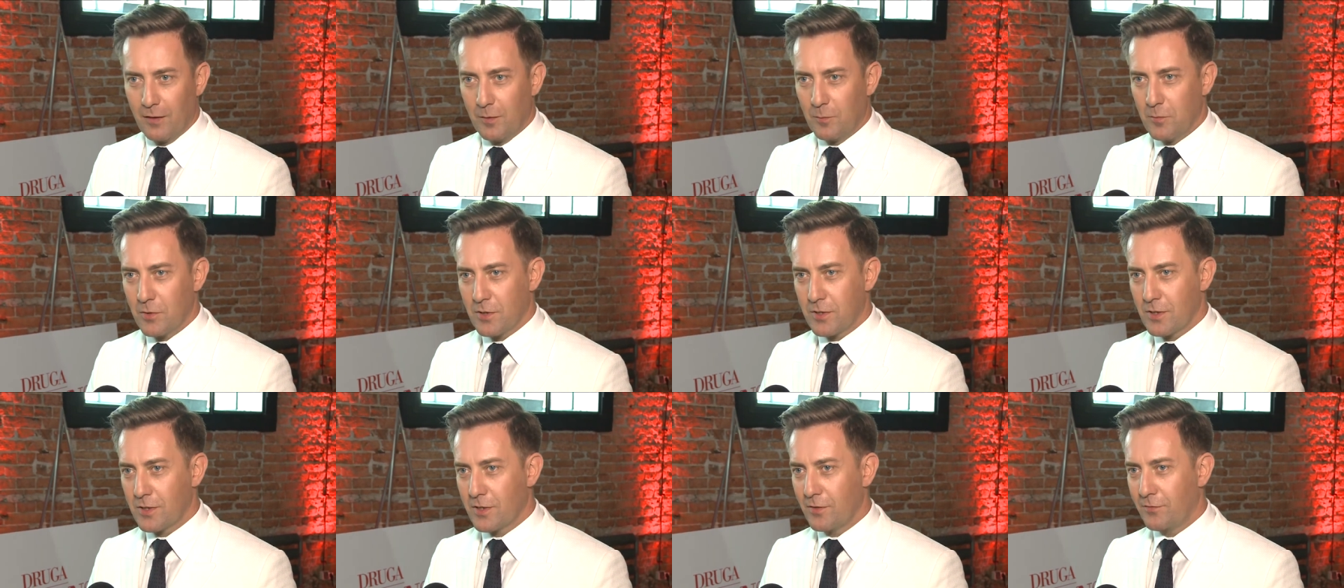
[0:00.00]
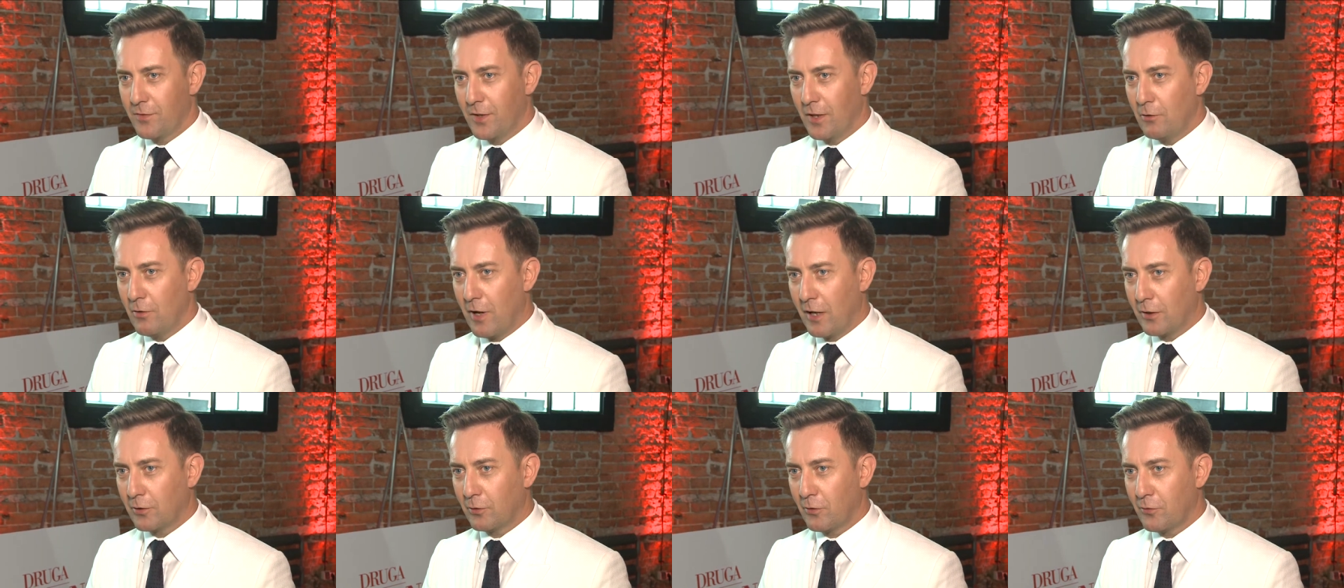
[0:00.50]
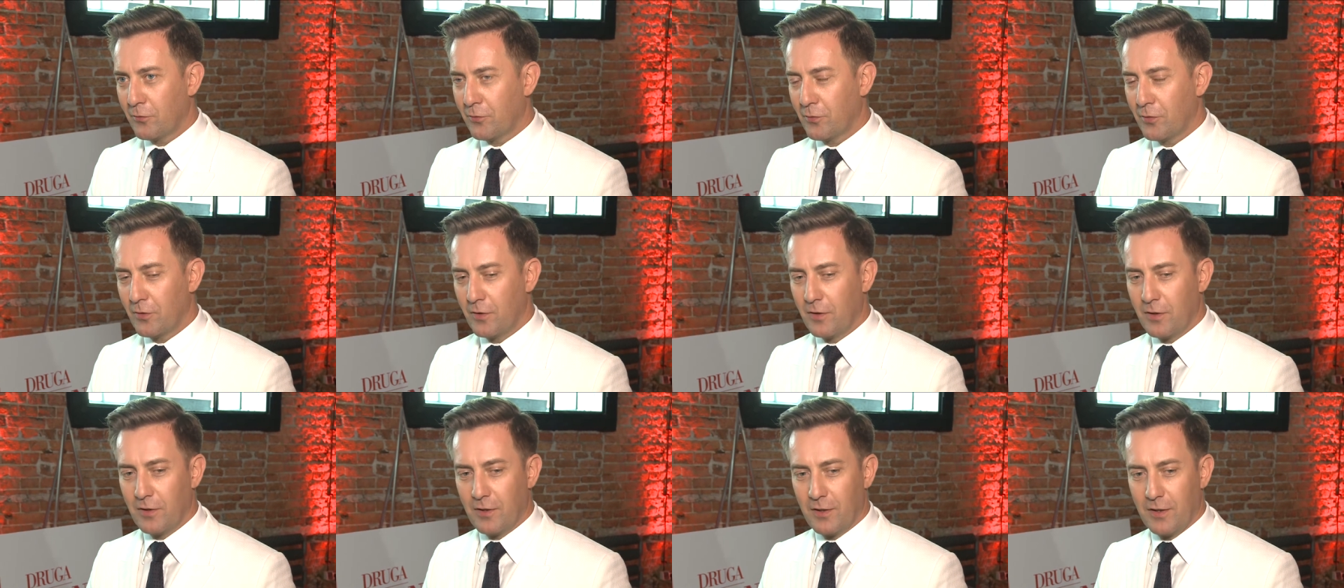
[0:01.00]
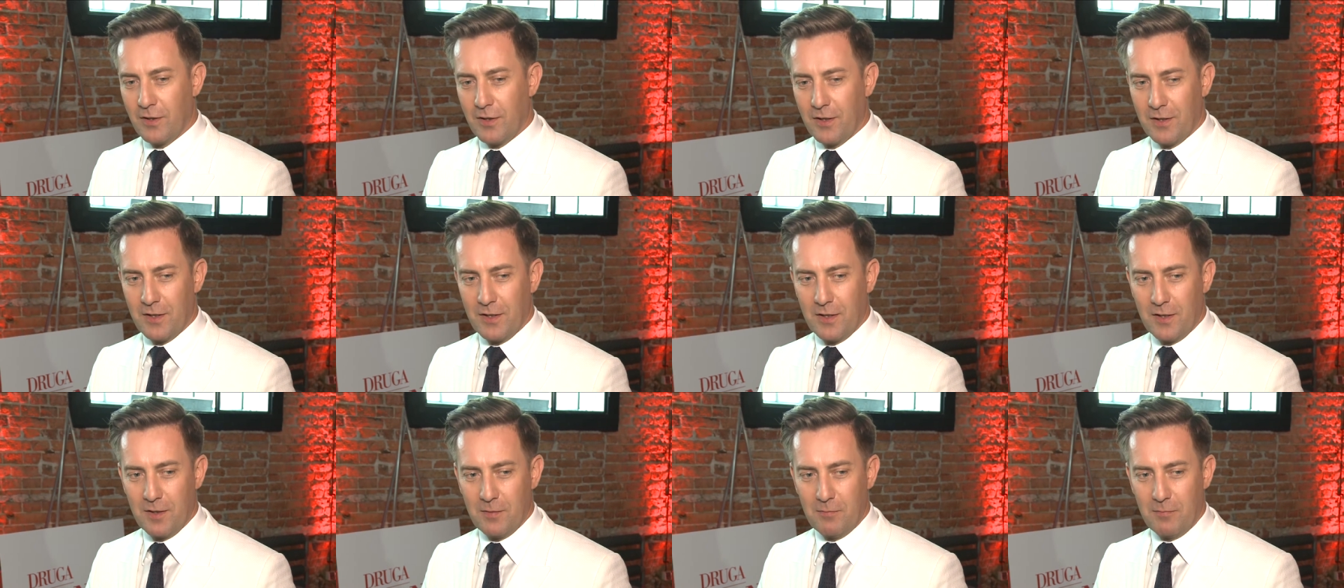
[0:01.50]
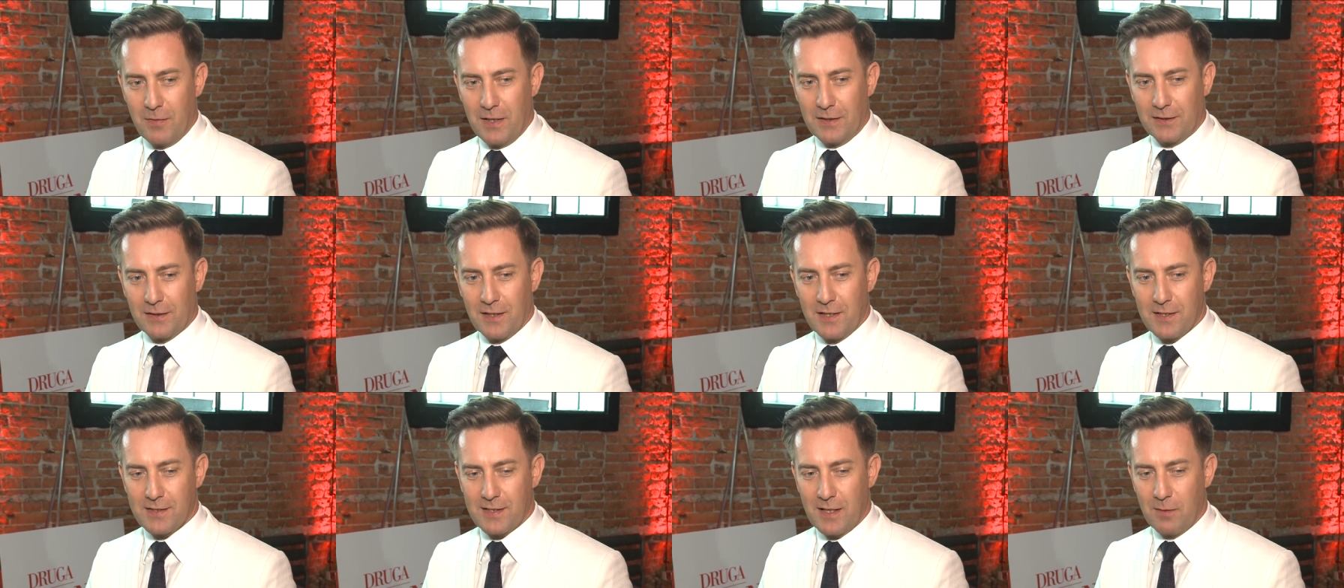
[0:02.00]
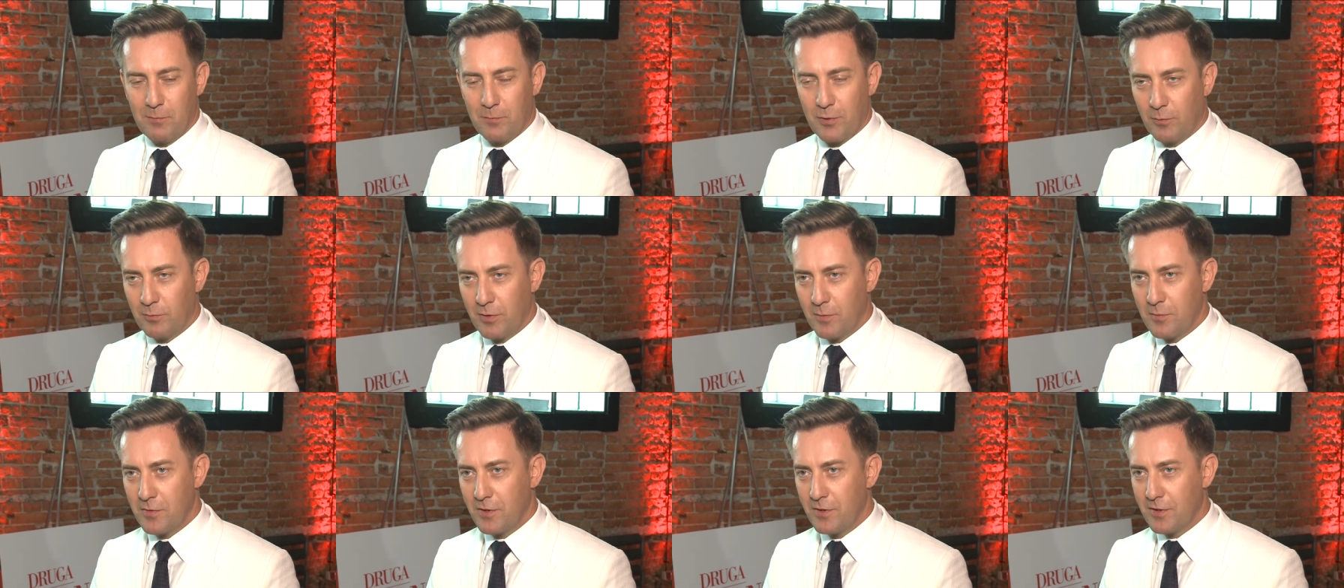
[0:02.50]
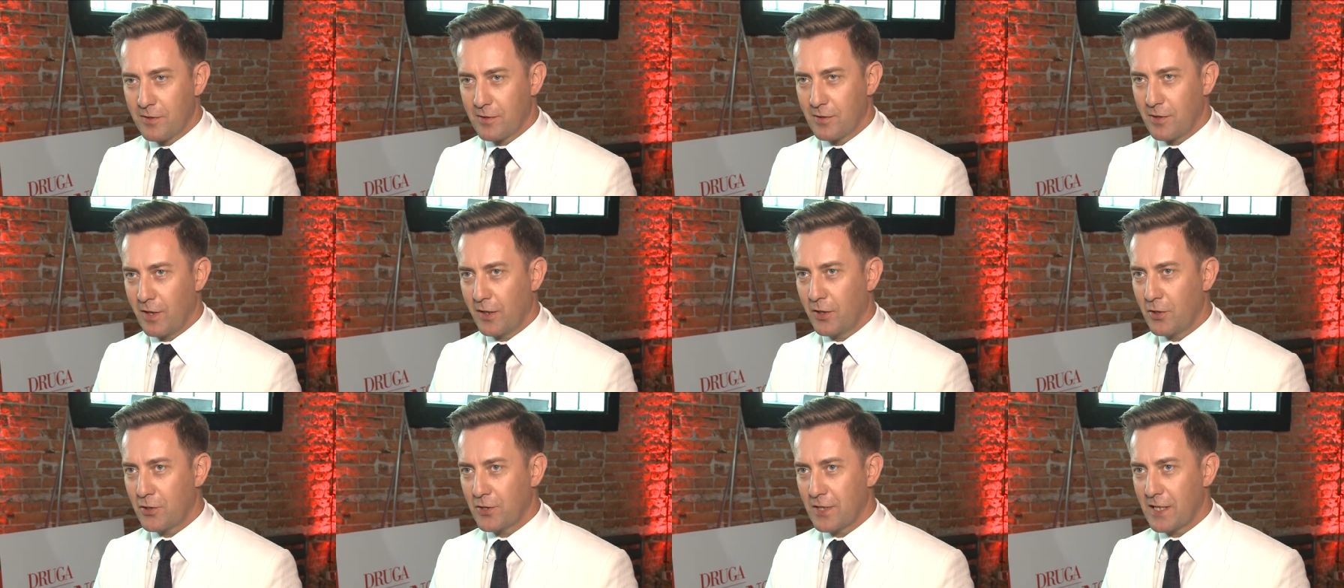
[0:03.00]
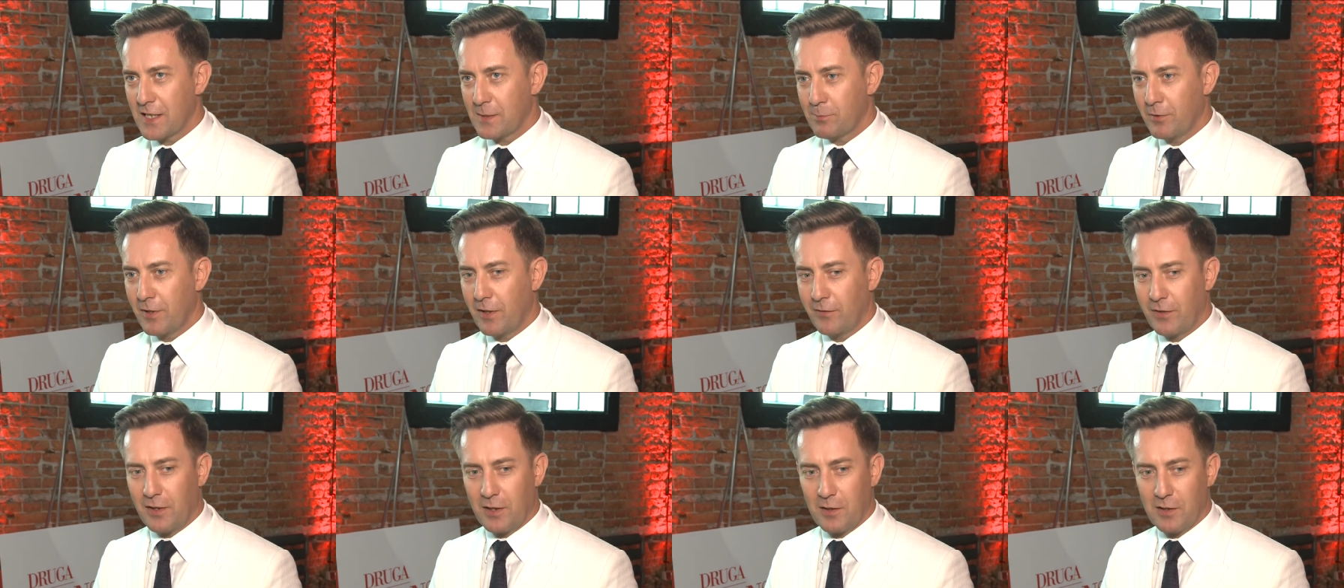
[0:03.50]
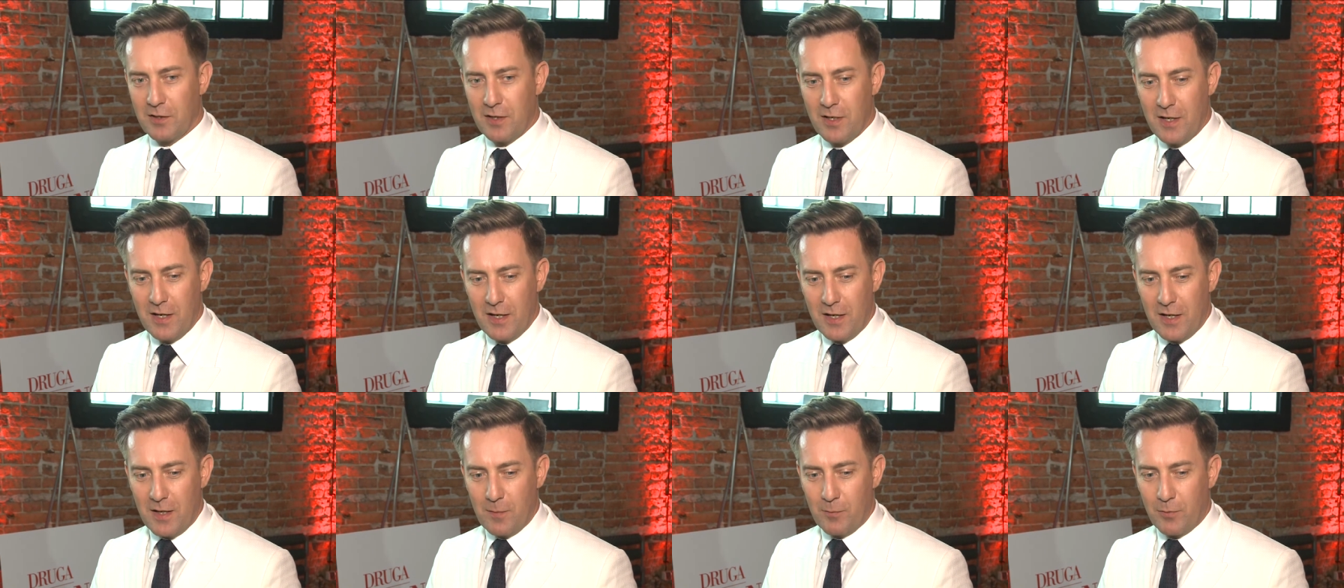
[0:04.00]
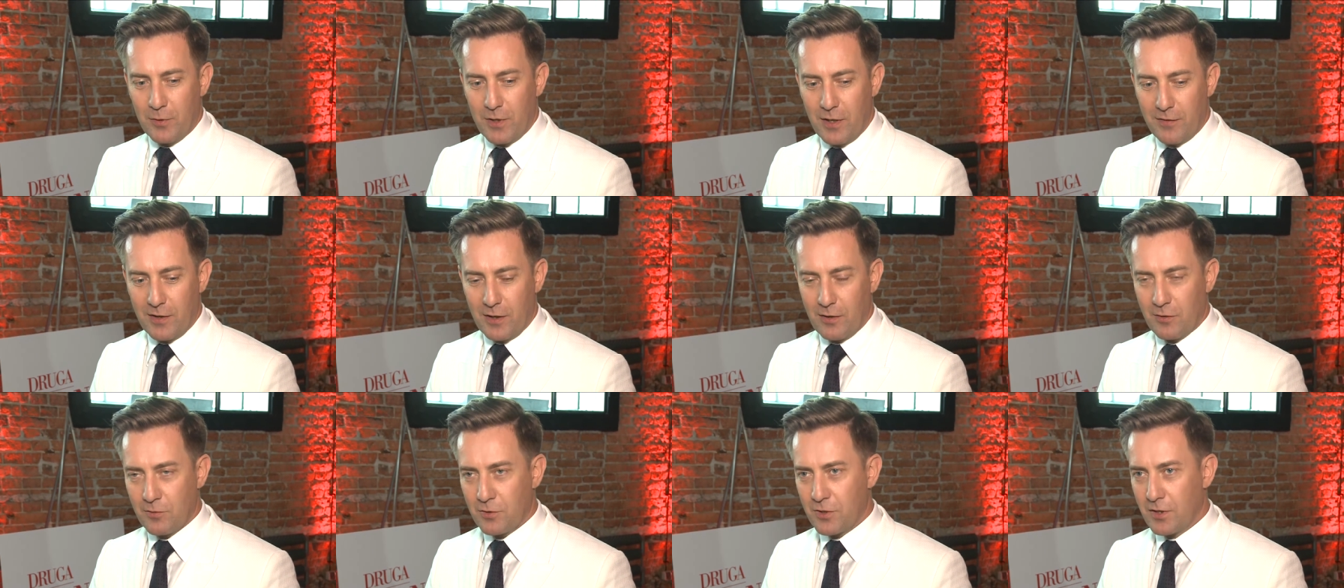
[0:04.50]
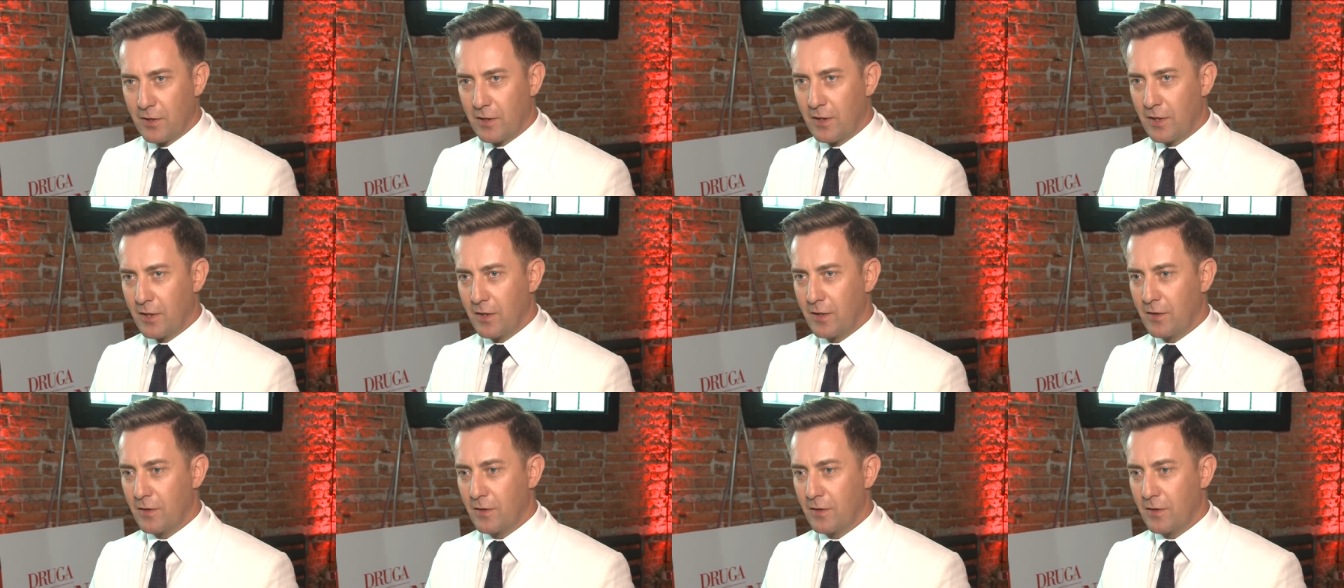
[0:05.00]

Myślę, że wielu aktorów y, ma ten sam problem i co jakiś czas pojawia, pojawiają się y,